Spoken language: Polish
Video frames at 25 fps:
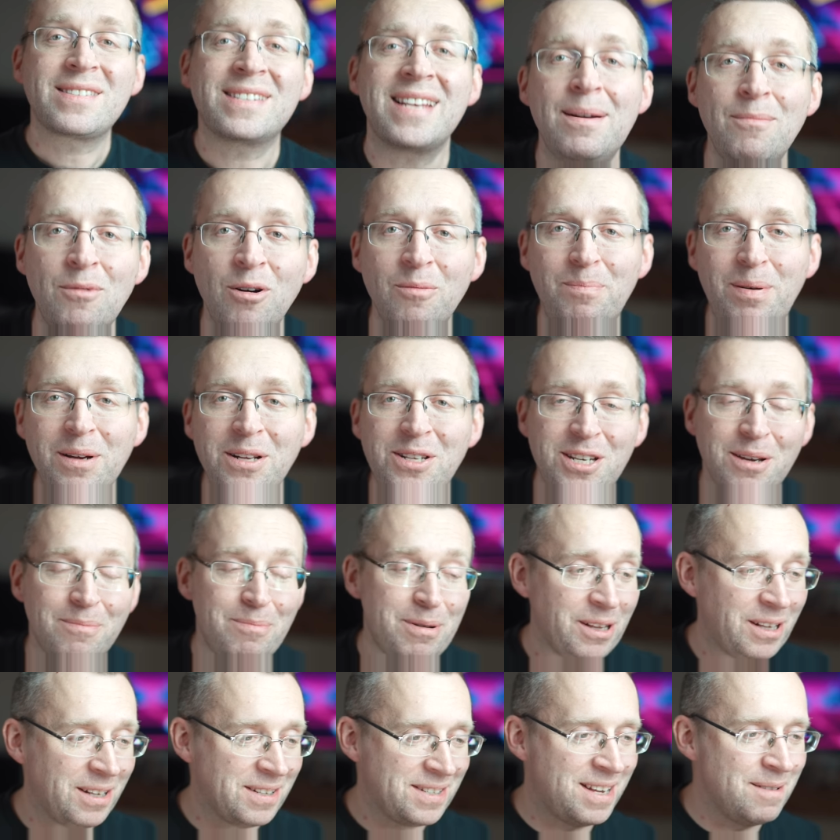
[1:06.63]
samo bycie
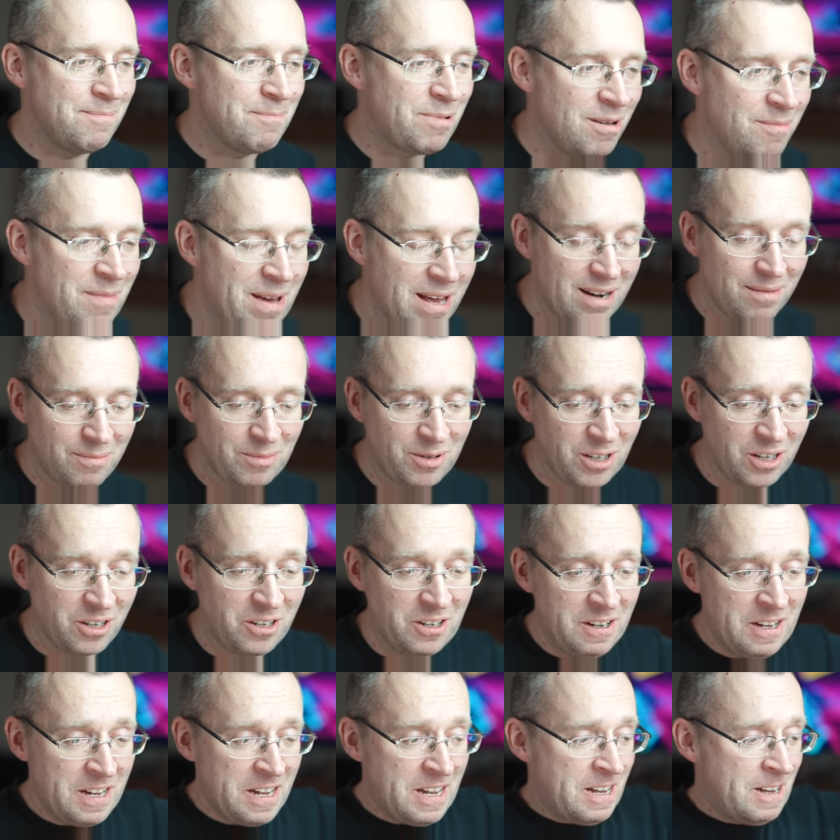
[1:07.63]
brytyjskim premierem
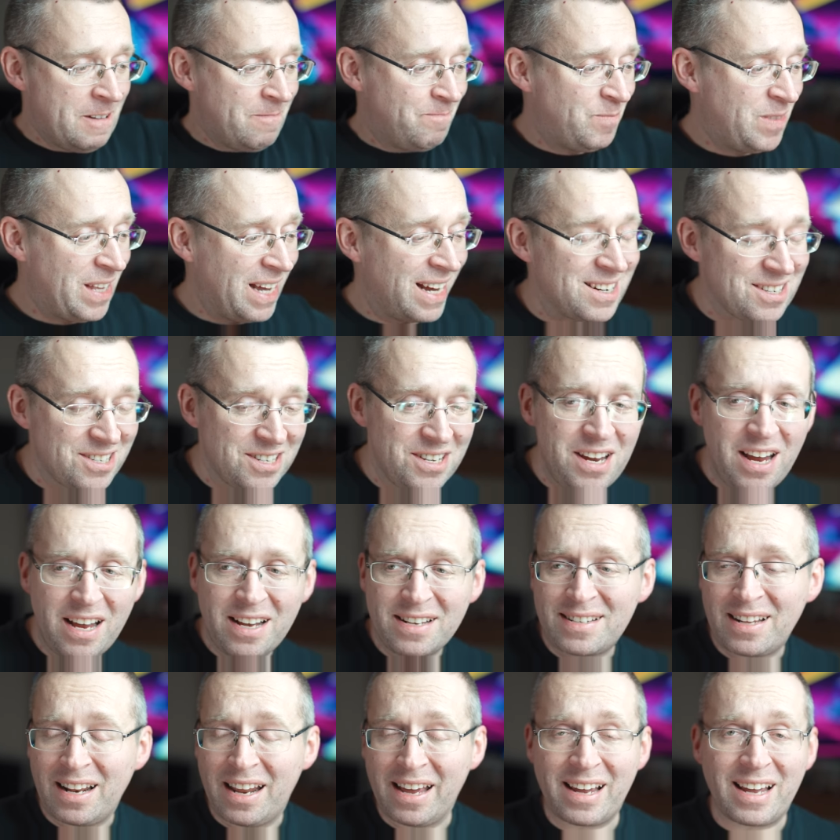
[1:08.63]
to też nie
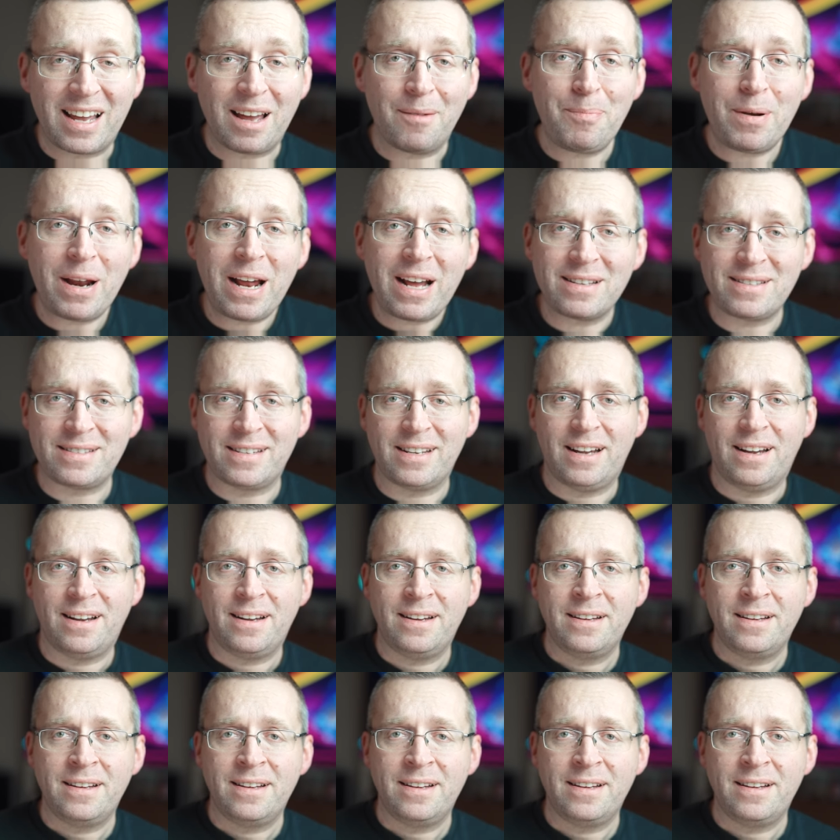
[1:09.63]
jest lekka praca.